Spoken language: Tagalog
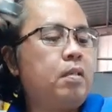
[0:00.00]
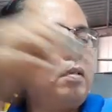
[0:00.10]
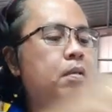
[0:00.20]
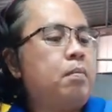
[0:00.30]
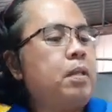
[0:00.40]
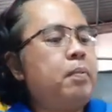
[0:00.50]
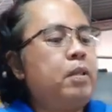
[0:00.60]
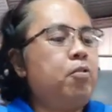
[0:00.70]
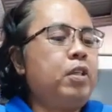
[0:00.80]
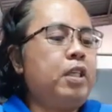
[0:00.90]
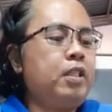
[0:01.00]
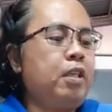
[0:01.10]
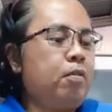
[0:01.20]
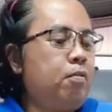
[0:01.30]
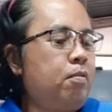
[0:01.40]
ano ba naman itong tester
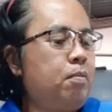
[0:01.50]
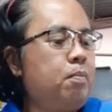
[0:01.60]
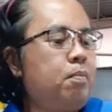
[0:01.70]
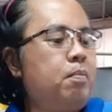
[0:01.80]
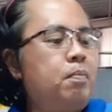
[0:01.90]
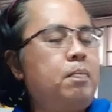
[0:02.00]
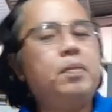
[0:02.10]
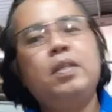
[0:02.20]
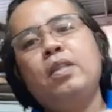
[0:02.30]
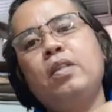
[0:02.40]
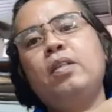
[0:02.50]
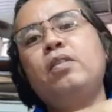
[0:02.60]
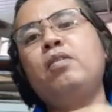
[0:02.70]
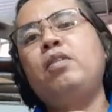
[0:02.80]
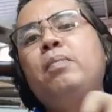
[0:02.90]
ko
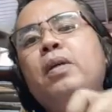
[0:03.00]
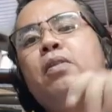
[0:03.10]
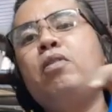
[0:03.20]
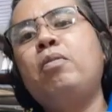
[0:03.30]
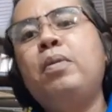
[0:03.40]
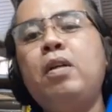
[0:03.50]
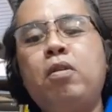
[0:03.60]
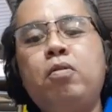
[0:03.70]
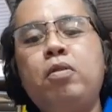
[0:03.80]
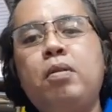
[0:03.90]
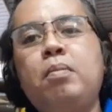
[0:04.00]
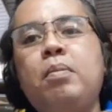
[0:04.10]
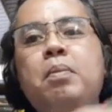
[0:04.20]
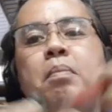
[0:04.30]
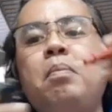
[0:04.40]
So, di ba yung overload,
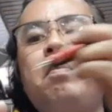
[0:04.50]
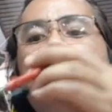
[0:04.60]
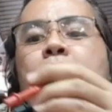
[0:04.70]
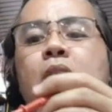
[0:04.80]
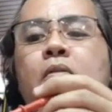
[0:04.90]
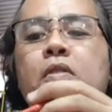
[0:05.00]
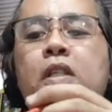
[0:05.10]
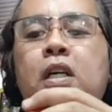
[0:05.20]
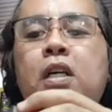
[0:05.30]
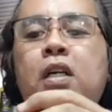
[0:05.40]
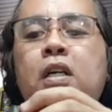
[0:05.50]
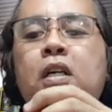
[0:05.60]
mayroong siyang,